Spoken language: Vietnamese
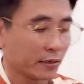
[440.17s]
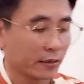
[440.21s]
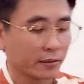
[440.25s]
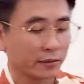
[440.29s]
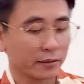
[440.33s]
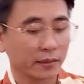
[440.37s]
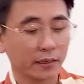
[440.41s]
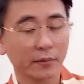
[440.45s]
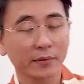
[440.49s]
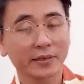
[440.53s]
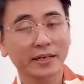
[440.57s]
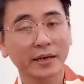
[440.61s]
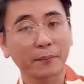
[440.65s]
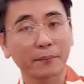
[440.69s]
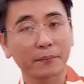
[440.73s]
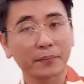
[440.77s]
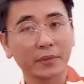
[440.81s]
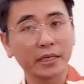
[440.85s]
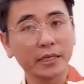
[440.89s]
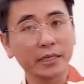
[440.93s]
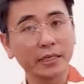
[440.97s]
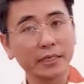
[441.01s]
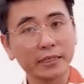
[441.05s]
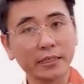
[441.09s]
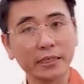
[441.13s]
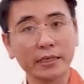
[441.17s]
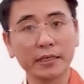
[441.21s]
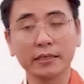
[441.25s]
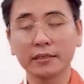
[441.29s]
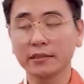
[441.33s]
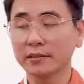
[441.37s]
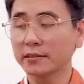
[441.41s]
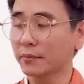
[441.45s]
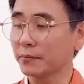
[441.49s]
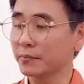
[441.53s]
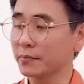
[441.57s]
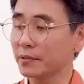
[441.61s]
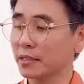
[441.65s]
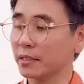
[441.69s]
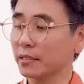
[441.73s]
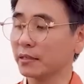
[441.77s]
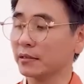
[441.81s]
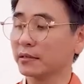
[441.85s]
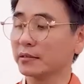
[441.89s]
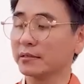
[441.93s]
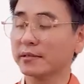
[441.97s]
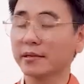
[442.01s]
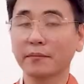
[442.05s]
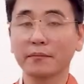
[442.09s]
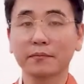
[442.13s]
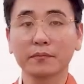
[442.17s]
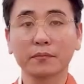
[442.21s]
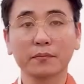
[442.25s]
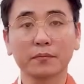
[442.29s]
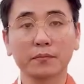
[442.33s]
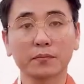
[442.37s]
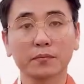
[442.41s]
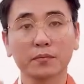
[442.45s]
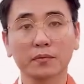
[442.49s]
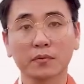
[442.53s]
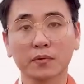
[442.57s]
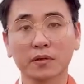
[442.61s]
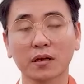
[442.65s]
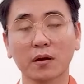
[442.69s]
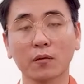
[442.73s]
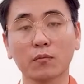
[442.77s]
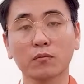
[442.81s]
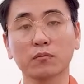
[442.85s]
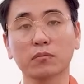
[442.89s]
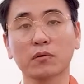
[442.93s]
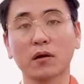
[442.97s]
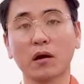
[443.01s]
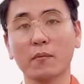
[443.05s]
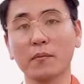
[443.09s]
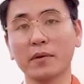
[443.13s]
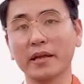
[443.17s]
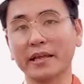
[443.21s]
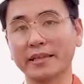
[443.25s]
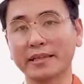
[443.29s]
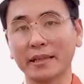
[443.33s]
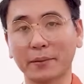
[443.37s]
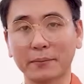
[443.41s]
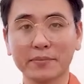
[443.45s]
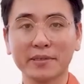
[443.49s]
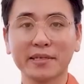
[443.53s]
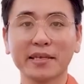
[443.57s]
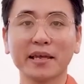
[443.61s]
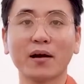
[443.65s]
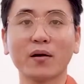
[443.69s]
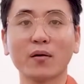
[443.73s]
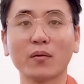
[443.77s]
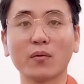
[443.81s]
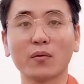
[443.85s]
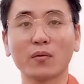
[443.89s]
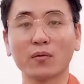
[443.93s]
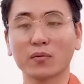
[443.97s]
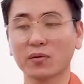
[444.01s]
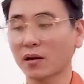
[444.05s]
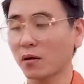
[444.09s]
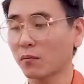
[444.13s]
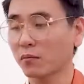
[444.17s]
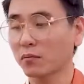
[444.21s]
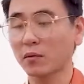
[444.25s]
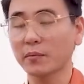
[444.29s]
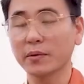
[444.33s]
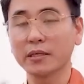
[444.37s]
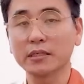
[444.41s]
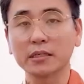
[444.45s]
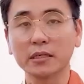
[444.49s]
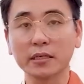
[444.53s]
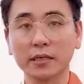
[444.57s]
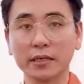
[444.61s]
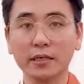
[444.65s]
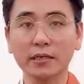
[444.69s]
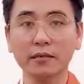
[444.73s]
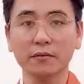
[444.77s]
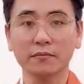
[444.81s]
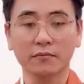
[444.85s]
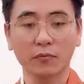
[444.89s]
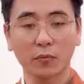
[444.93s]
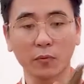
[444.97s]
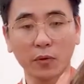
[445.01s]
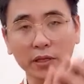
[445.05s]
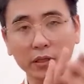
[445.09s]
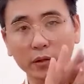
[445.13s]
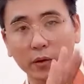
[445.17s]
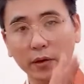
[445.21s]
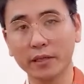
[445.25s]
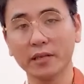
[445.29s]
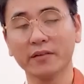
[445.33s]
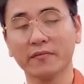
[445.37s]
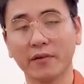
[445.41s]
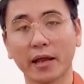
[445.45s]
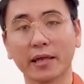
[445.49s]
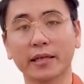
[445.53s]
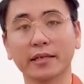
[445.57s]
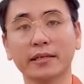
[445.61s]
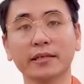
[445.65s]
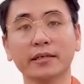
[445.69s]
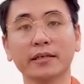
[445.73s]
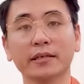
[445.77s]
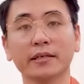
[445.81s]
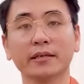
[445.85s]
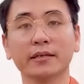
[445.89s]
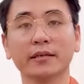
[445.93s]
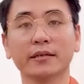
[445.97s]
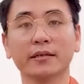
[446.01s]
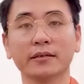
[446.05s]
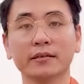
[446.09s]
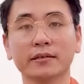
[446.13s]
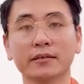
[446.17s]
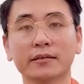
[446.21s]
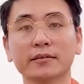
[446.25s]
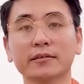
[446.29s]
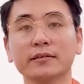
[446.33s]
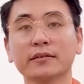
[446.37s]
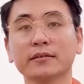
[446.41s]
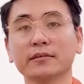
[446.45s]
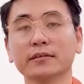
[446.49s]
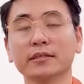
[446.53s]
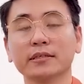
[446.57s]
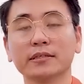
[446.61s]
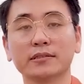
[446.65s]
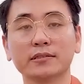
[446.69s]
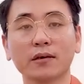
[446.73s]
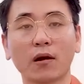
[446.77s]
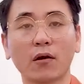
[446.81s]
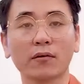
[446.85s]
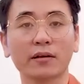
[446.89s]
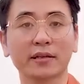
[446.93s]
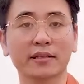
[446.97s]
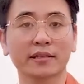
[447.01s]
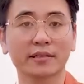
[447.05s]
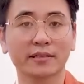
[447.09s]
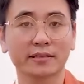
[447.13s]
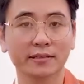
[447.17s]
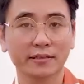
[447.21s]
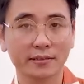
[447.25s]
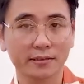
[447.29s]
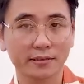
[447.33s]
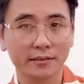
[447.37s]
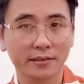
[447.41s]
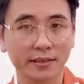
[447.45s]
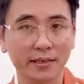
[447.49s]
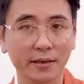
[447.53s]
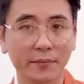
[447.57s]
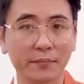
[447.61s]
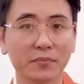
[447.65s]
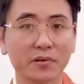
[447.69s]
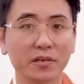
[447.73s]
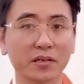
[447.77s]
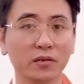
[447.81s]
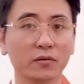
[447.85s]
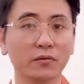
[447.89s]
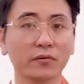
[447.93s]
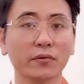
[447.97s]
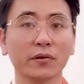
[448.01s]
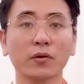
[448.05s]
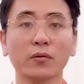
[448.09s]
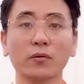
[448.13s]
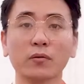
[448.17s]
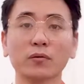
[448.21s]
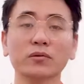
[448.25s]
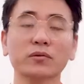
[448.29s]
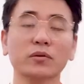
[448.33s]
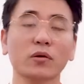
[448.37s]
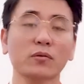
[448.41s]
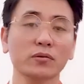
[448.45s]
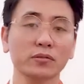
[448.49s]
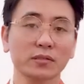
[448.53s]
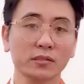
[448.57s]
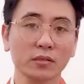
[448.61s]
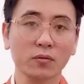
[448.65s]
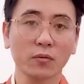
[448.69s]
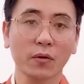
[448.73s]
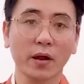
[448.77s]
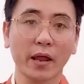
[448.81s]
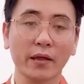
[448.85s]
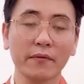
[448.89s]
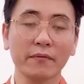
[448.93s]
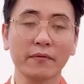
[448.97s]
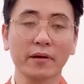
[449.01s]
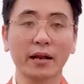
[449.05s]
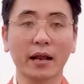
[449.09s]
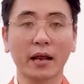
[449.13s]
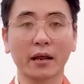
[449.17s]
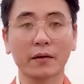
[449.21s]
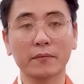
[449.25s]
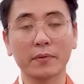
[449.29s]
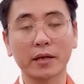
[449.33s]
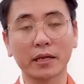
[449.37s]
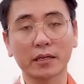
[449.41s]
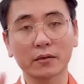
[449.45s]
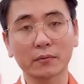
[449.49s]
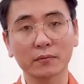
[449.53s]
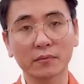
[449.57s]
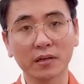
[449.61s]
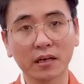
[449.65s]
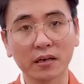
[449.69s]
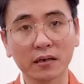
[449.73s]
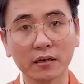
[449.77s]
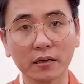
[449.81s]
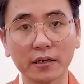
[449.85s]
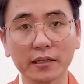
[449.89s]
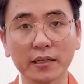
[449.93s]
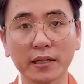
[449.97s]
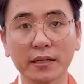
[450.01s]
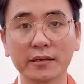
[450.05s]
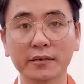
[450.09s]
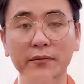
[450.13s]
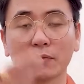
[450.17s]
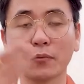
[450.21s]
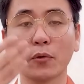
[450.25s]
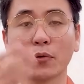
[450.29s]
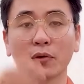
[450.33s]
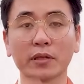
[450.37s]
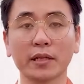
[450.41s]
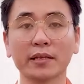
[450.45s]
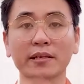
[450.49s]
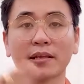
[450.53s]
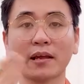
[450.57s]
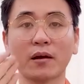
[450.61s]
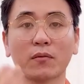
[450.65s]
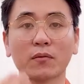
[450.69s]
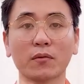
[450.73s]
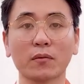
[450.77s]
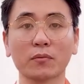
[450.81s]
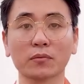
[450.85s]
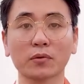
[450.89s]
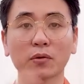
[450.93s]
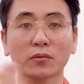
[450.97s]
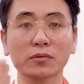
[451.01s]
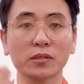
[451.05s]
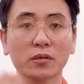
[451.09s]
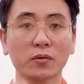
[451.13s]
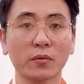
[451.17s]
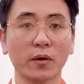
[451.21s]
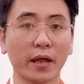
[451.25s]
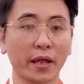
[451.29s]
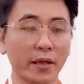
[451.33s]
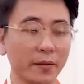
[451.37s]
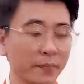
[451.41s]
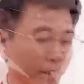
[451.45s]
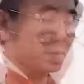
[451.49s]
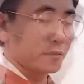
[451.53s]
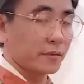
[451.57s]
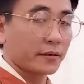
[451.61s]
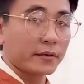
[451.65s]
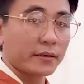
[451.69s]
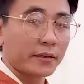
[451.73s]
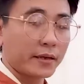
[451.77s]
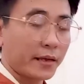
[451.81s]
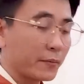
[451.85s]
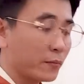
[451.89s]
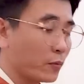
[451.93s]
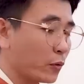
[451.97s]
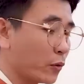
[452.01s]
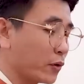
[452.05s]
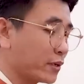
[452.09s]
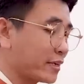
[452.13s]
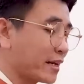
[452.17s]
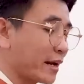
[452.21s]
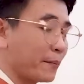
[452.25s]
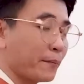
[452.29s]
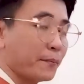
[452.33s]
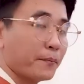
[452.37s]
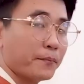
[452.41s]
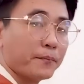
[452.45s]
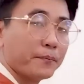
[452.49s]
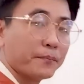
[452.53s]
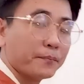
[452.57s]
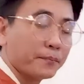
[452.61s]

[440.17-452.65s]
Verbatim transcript: những cái trầm thiên nhiên trầm dinh trầm không có bị tẩm dầu không có bị xử lý nguyên thủy như vậy thường được chọn để ngâm rượu và uống tốt sức khỏe và đặc biệt chúng ta ngửi tinh mùi tinh dầu cũng tốt sức khỏe cái mùi trầm